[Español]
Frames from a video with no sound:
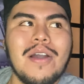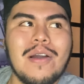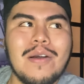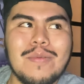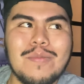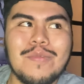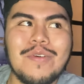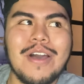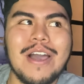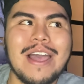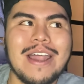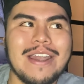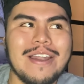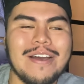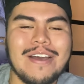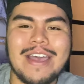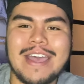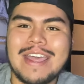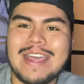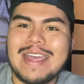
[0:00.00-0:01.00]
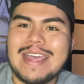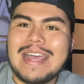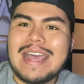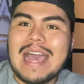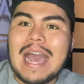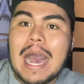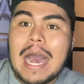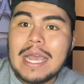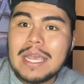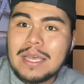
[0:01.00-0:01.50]
Bueno, eh,
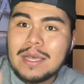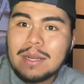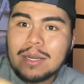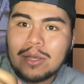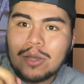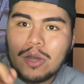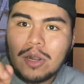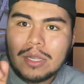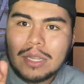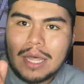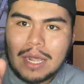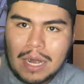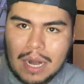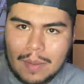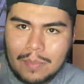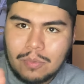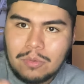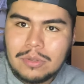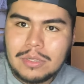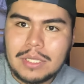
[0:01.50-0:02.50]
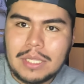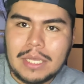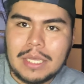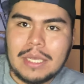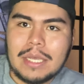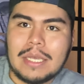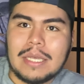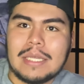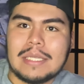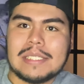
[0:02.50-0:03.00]
hay que recordar,
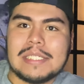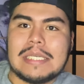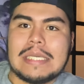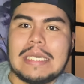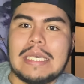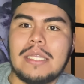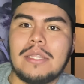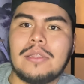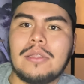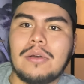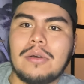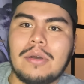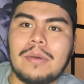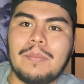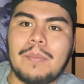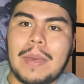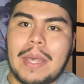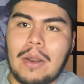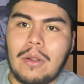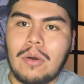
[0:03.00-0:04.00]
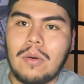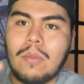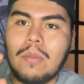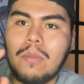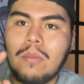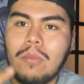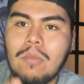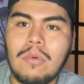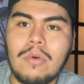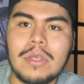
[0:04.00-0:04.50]
apunte chiquito, pero
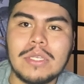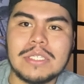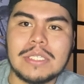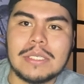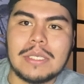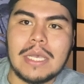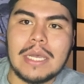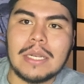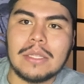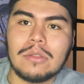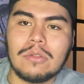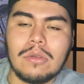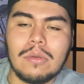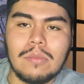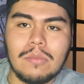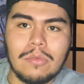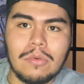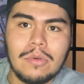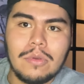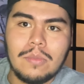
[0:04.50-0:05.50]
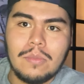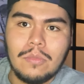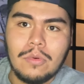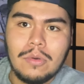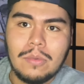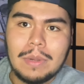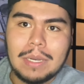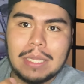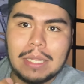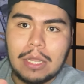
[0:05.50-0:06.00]
muy cierto y muy, muy
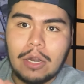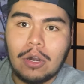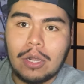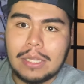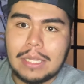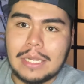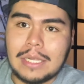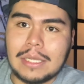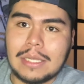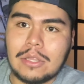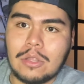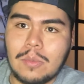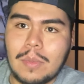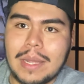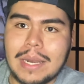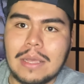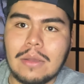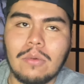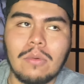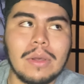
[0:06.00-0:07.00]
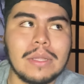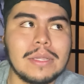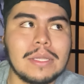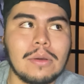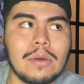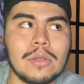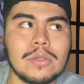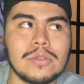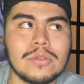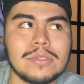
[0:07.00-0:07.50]
verdadero que tienes que tomar en cuenta
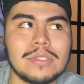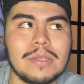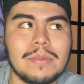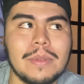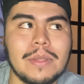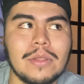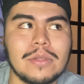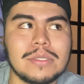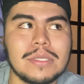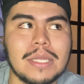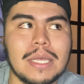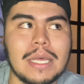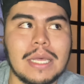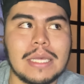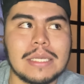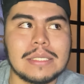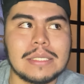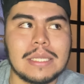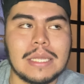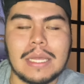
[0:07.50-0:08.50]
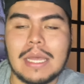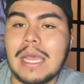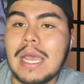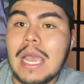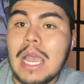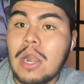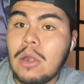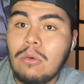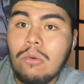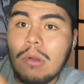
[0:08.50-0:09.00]
cuando tú estés viendo este. este.
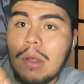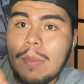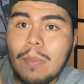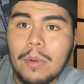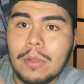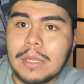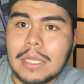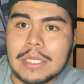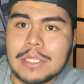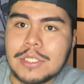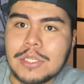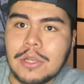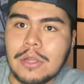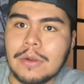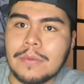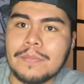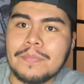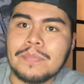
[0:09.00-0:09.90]
No hay protección.